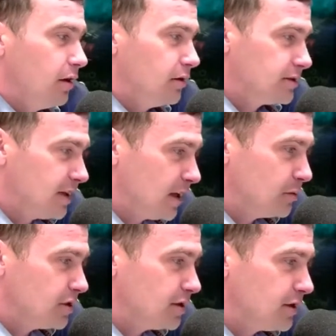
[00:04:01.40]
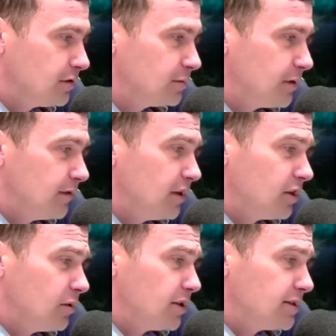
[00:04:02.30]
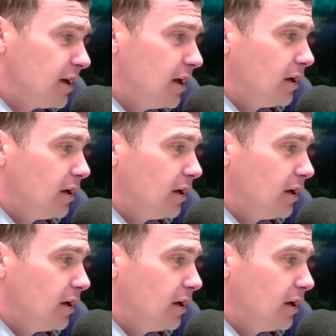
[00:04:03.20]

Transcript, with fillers: Zdajemy sobie z tego sprawę, natomiast